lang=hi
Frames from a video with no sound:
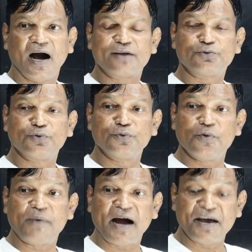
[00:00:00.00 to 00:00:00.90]
और
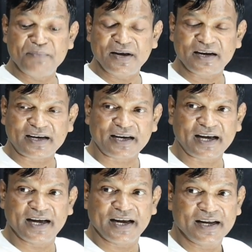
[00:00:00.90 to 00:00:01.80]
दोनों भाई मिल
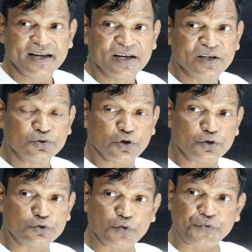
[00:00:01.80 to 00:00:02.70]
करके जो
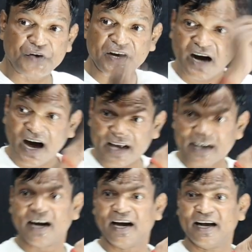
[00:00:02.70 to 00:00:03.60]
जुल्फी कार
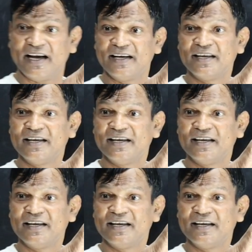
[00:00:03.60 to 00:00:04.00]
खां है